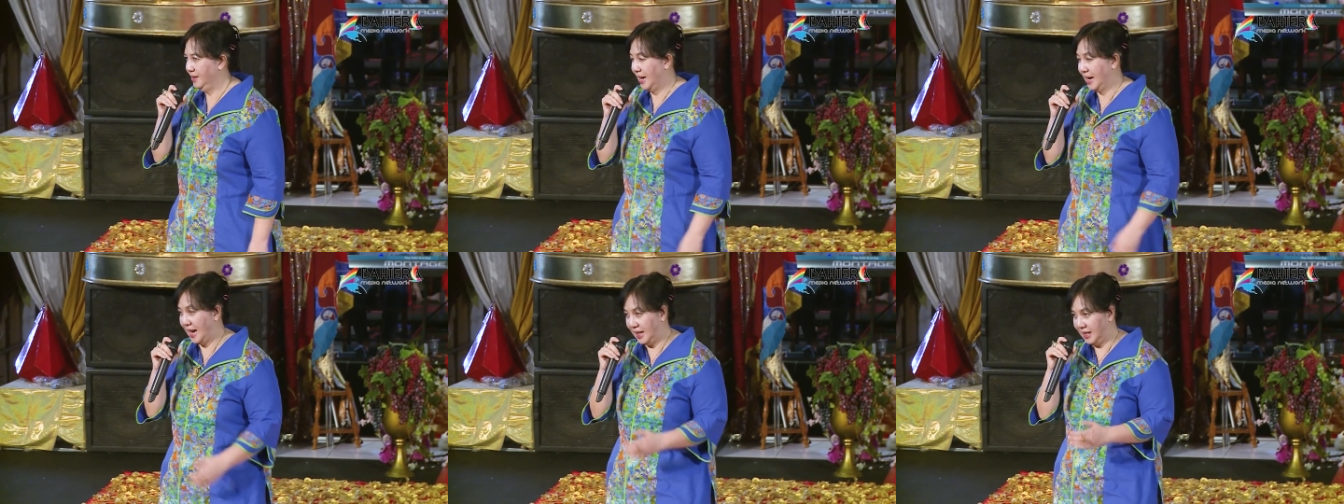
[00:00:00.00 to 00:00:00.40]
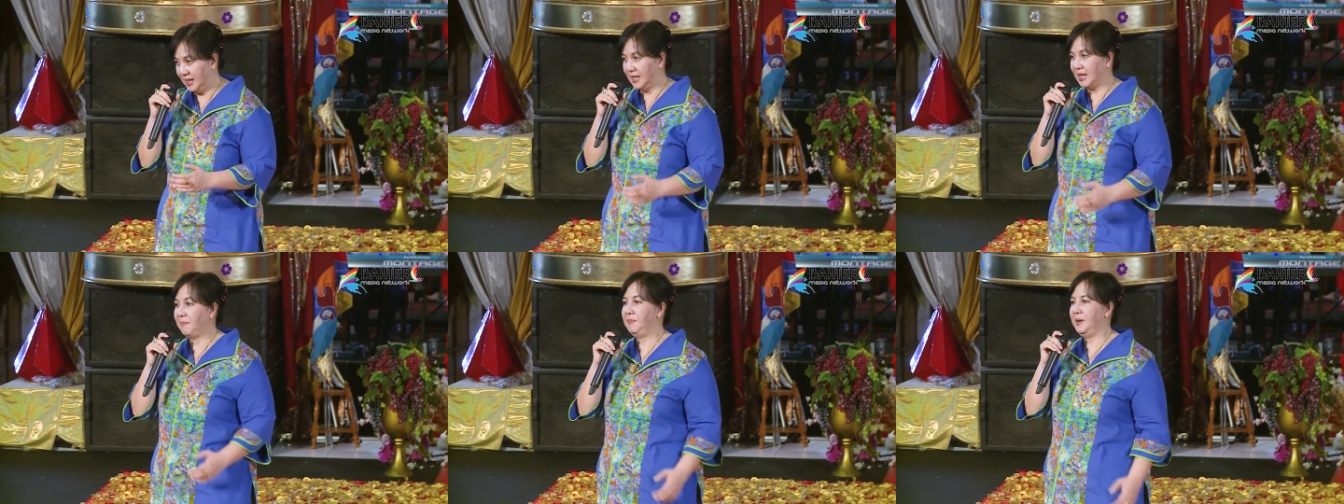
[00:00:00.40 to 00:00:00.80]
Dan
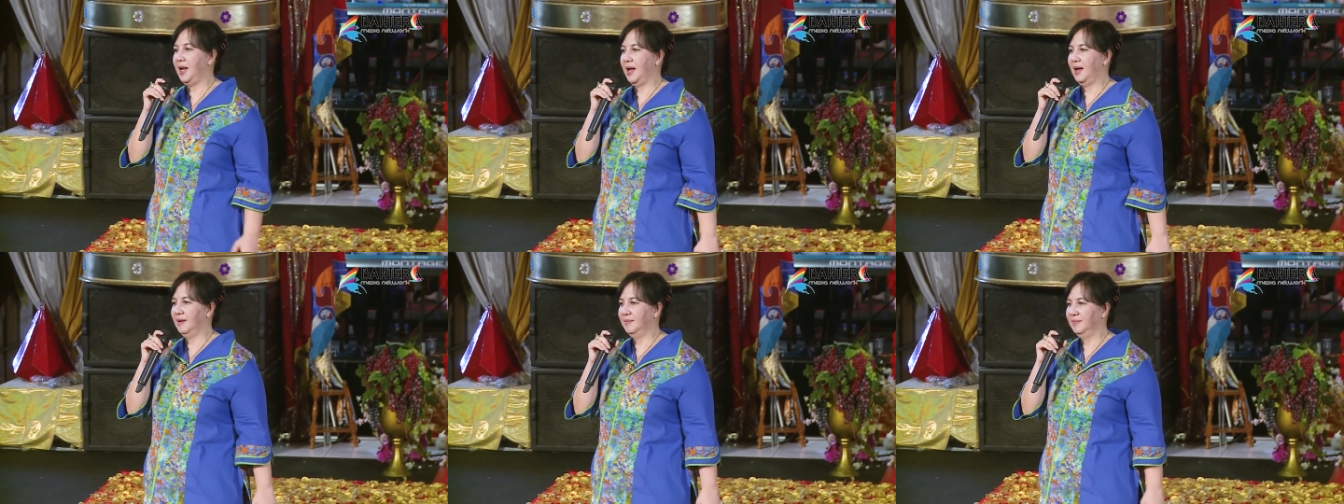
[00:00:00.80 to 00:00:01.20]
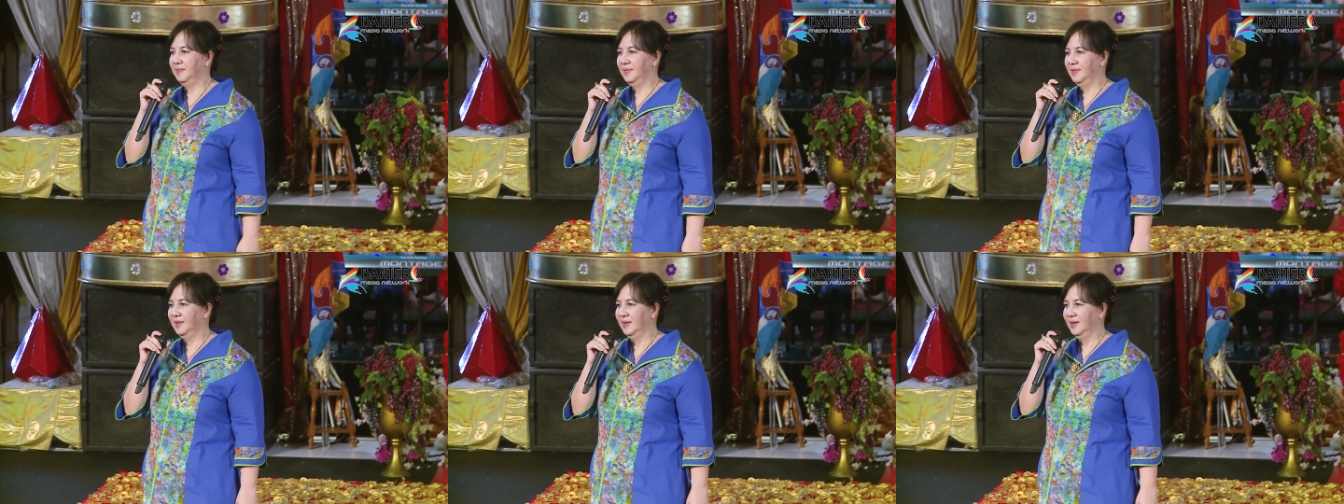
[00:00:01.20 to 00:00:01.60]
Alkitab bilang,
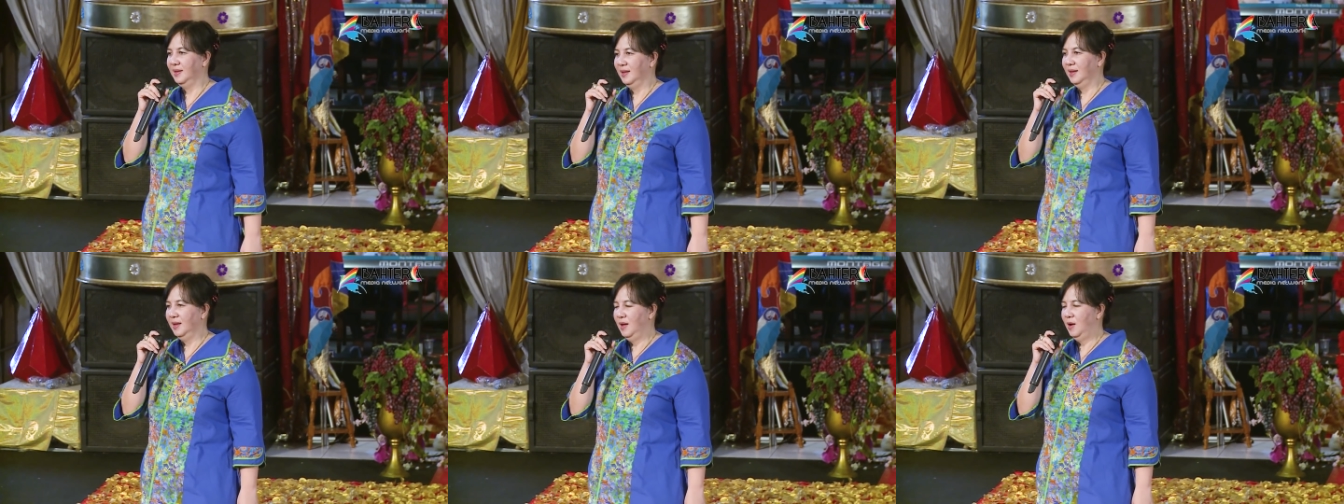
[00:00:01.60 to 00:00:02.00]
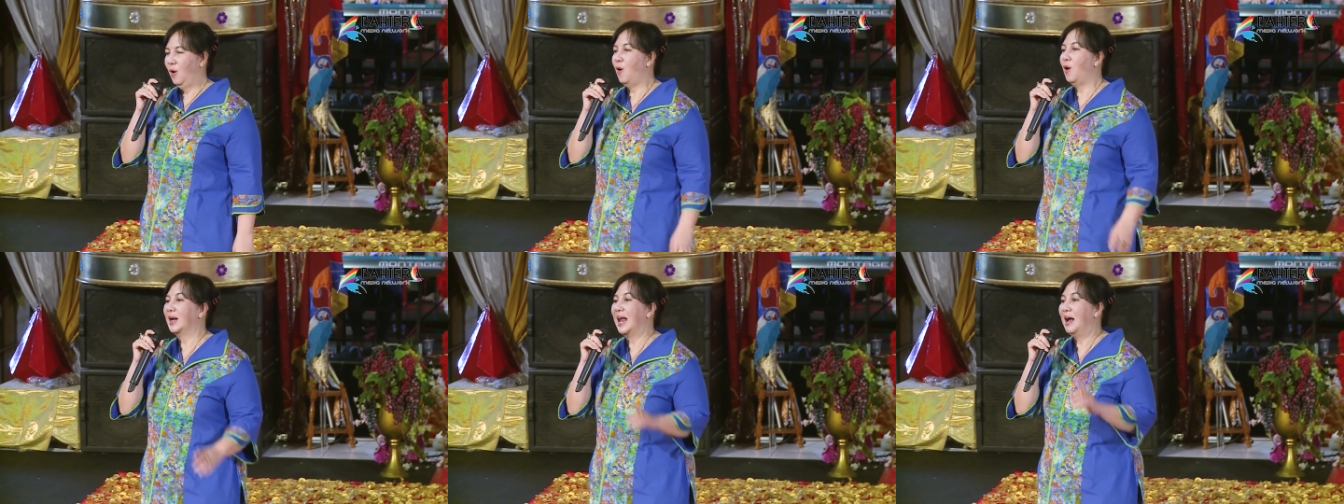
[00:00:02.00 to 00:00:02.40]

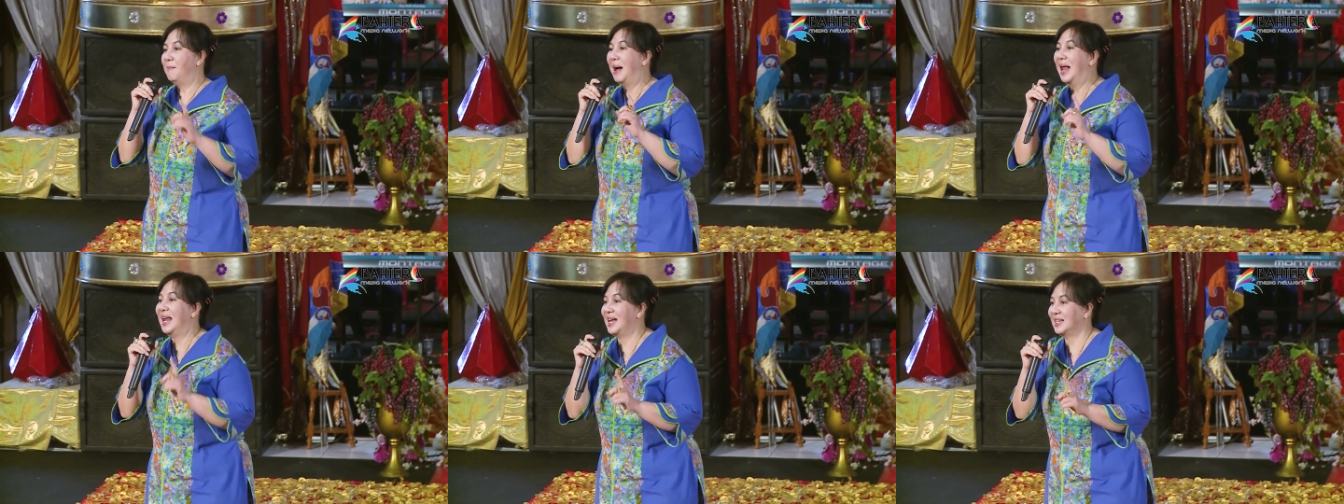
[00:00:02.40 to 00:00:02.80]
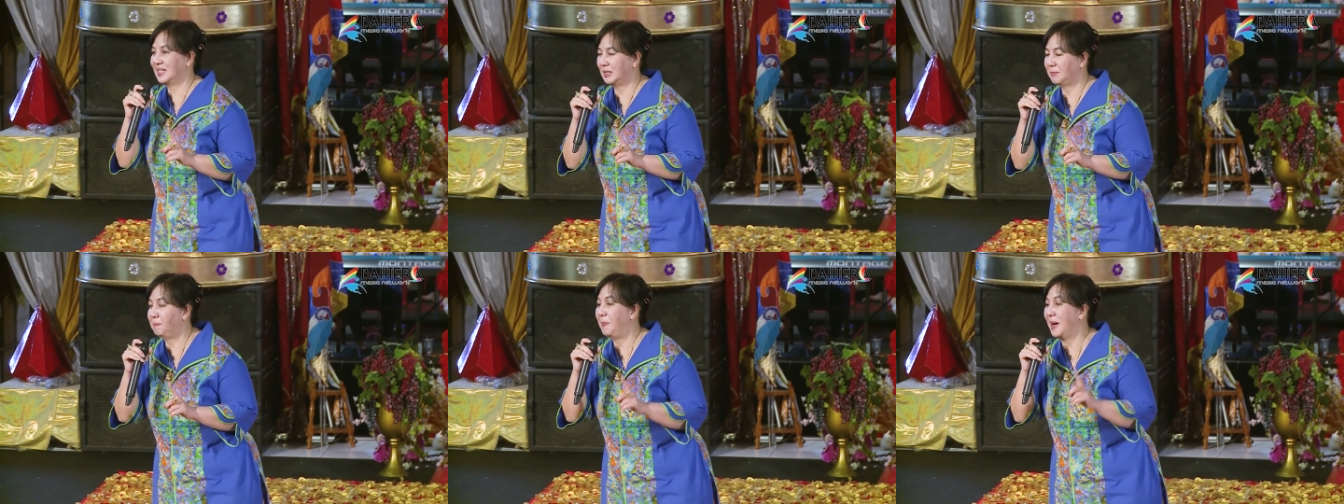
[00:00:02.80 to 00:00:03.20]
orang
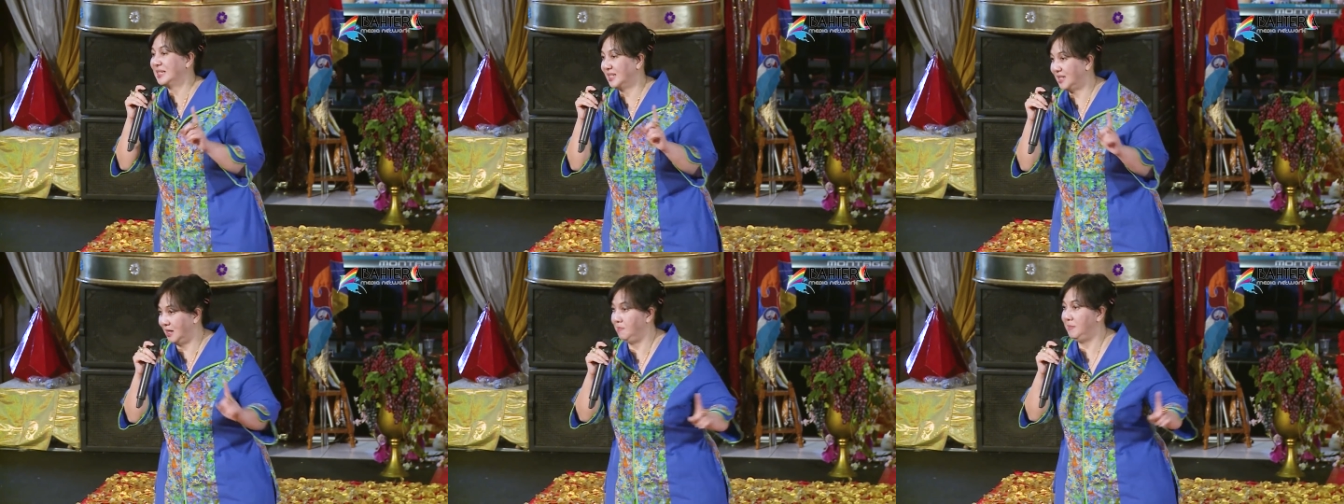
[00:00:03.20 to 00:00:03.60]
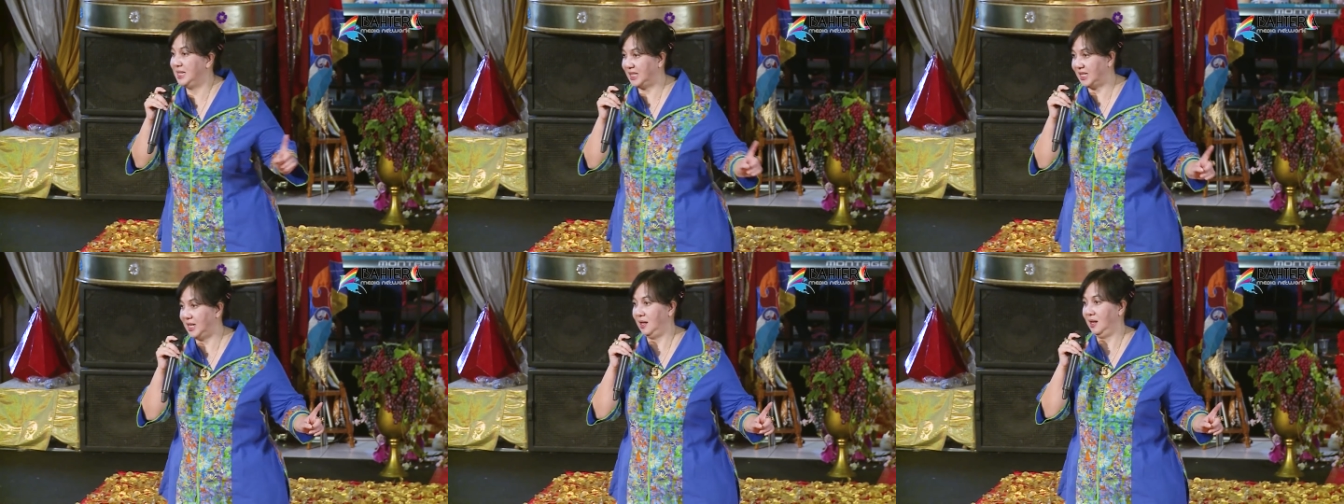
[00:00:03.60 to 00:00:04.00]
malas pasti
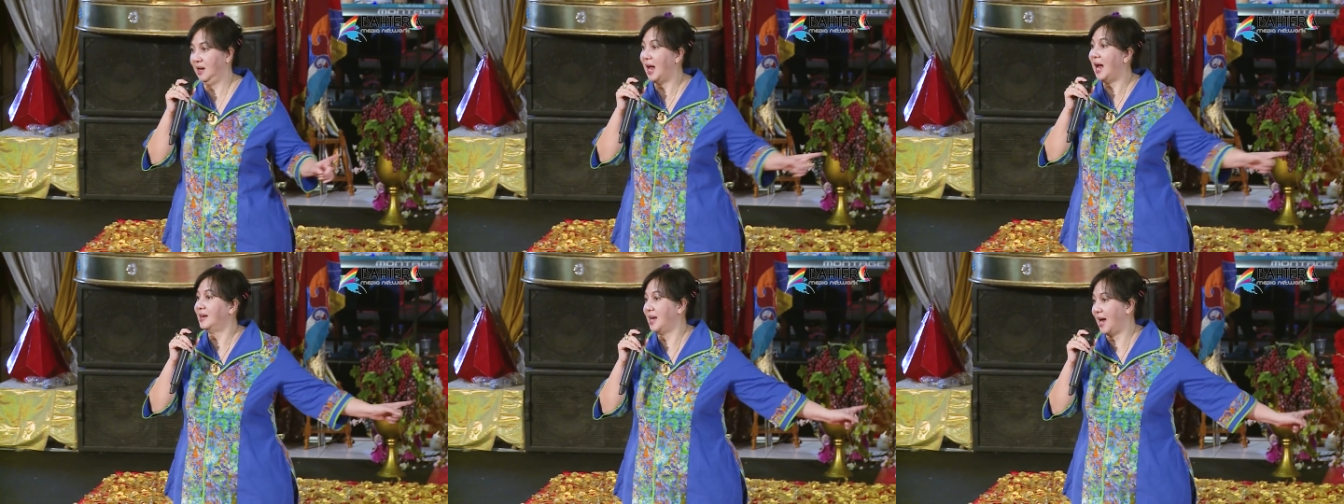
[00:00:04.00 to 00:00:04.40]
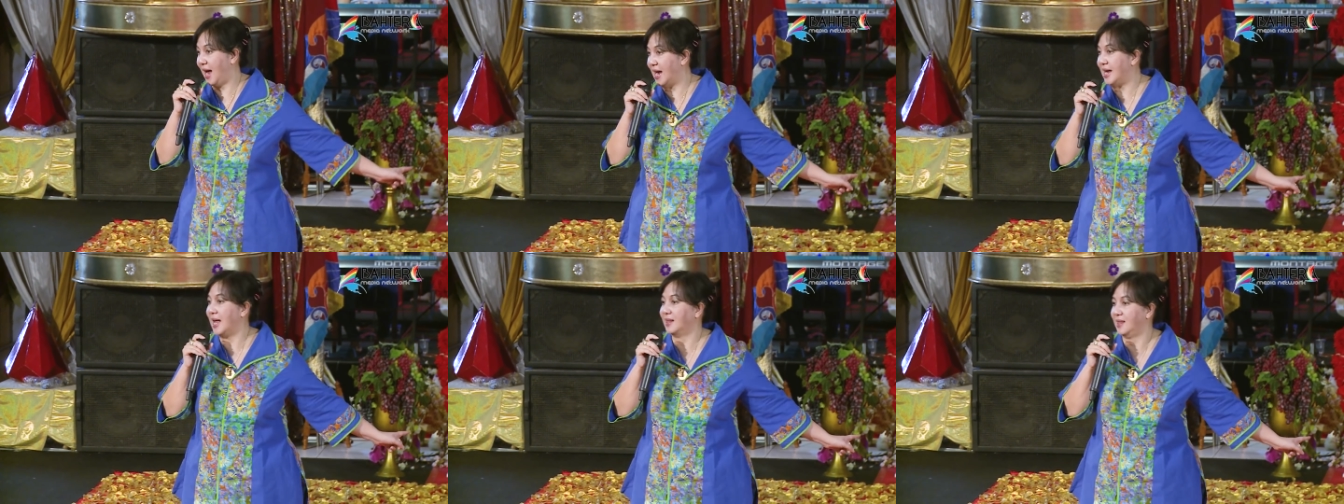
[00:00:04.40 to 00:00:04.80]
miskin. Ada
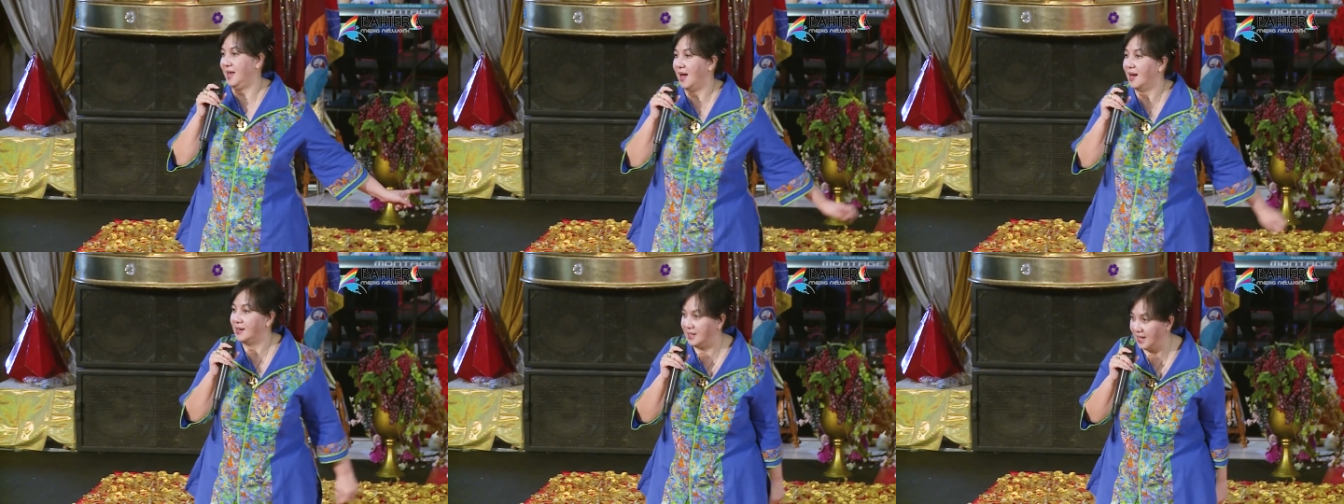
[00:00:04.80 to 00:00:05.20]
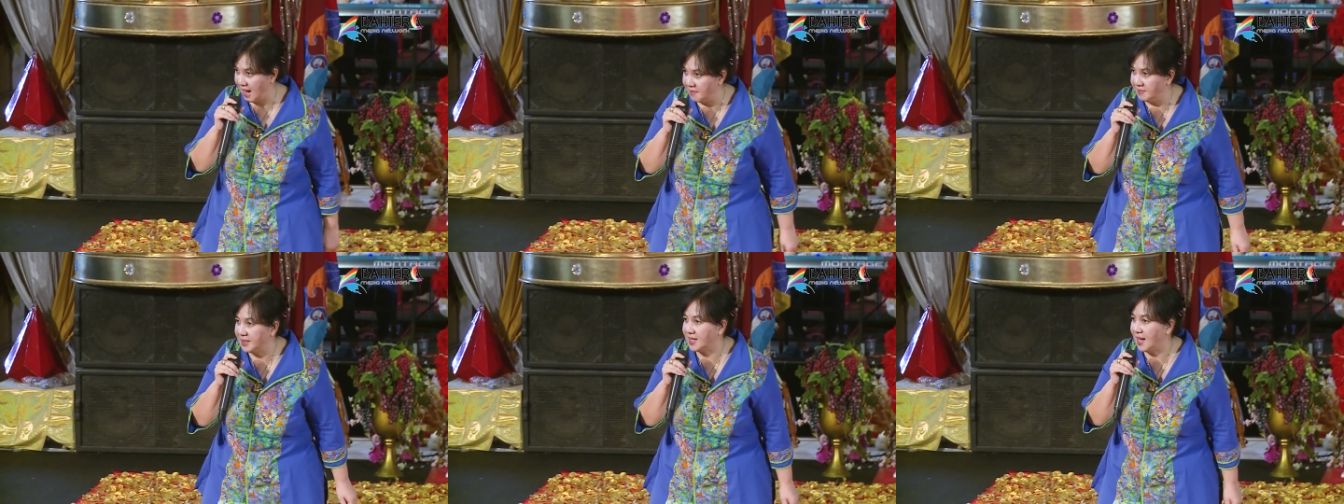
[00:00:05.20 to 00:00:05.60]
ayatnya di
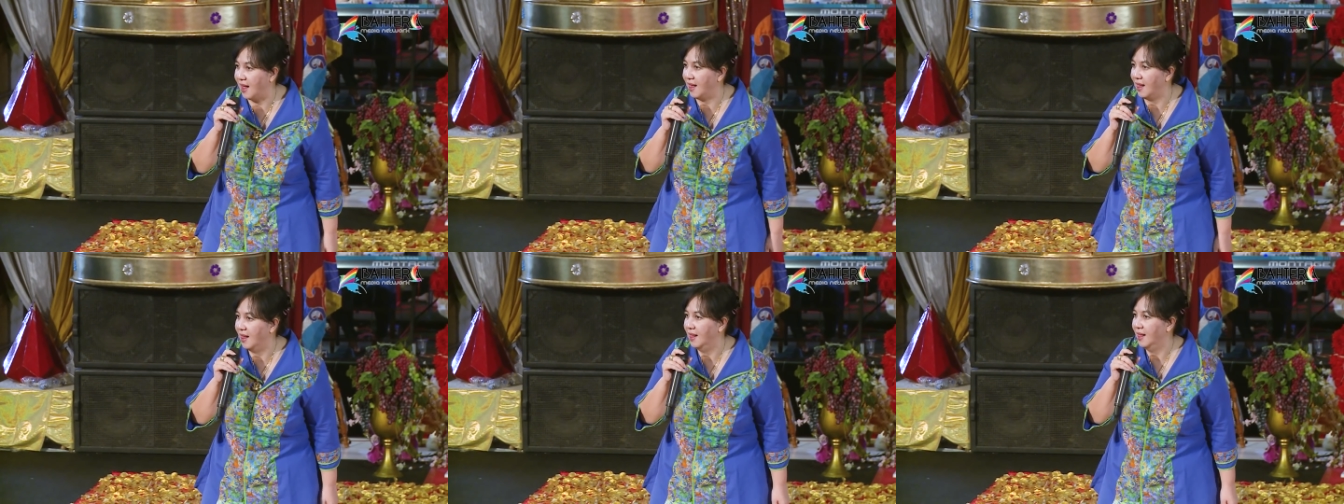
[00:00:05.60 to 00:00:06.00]
Amsal.